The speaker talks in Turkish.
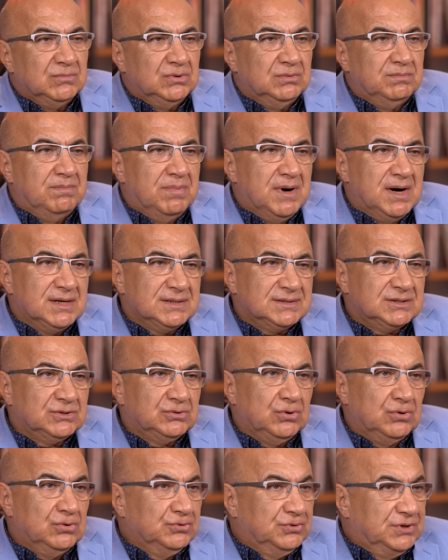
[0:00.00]
Bu
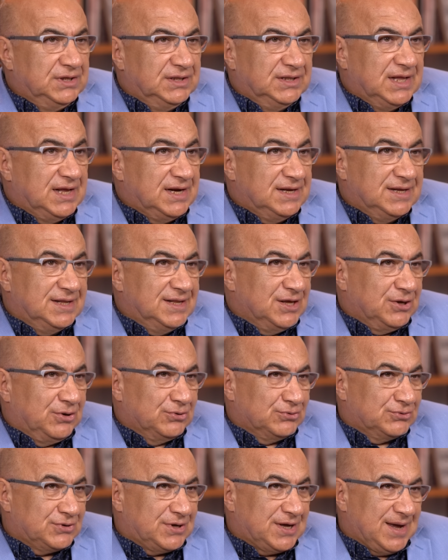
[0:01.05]
bazı doğu dinlerinde de
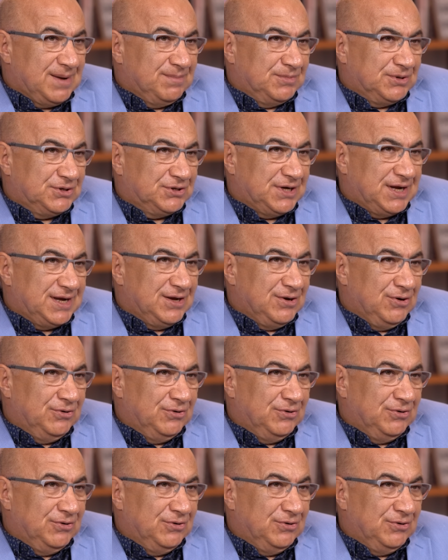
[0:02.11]
gözüken bir şey.